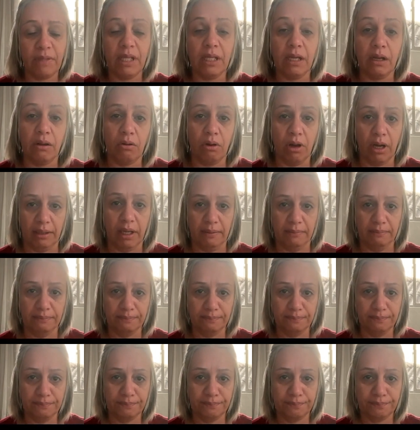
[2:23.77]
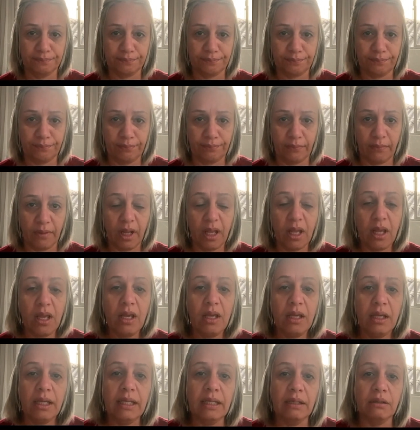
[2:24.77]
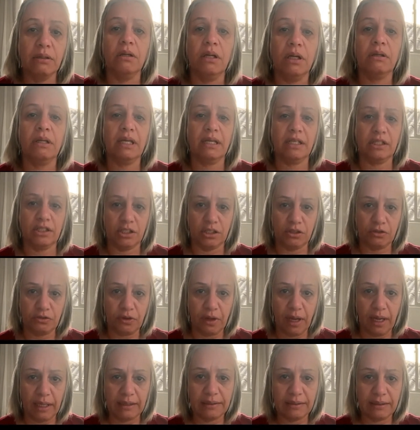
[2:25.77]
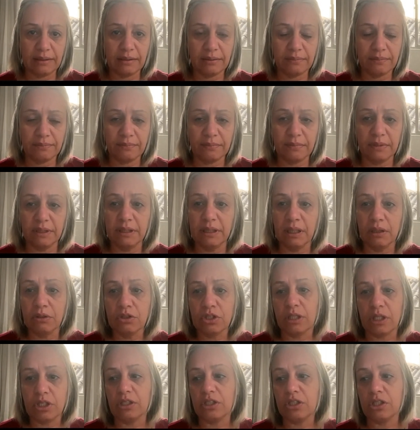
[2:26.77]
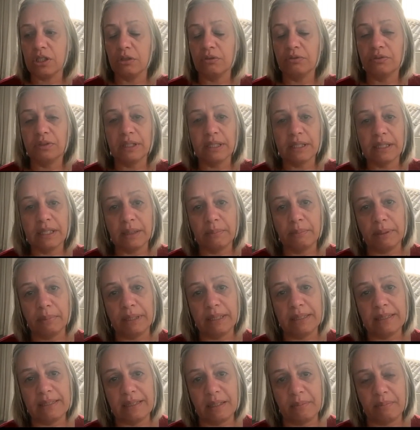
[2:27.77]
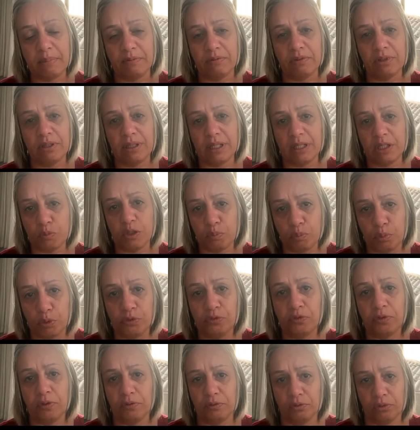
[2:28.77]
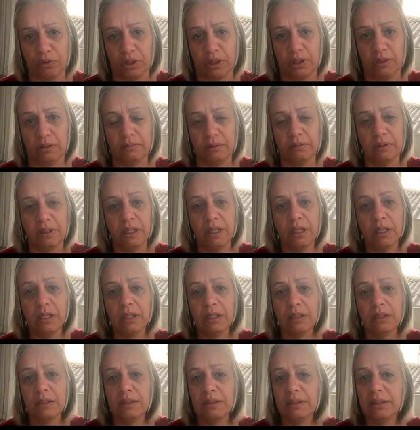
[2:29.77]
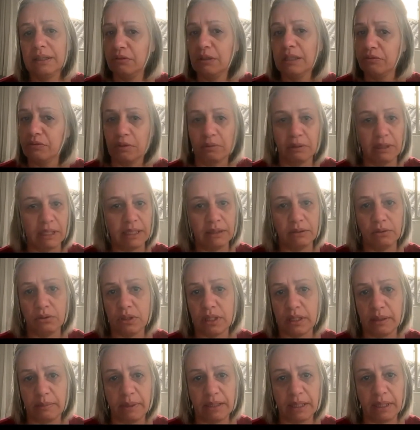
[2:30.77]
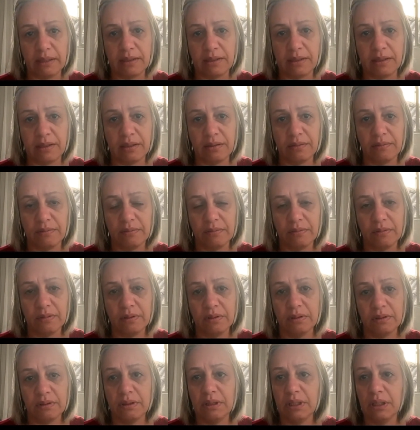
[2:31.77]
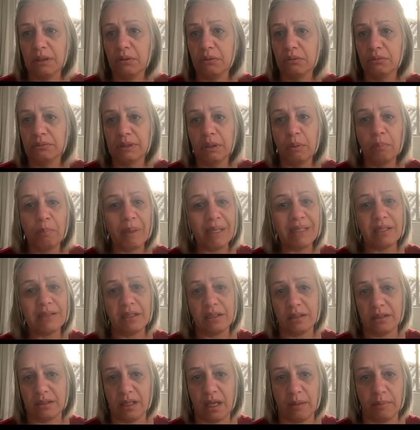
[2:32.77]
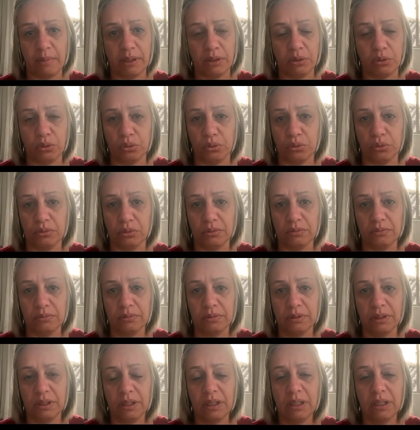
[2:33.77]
E agora? E agora o que, que a gente faz? Então, gente, eu vim aqui para dizer para vocês, por favor, não vão além dos limites, não, não pensem que sabem tudo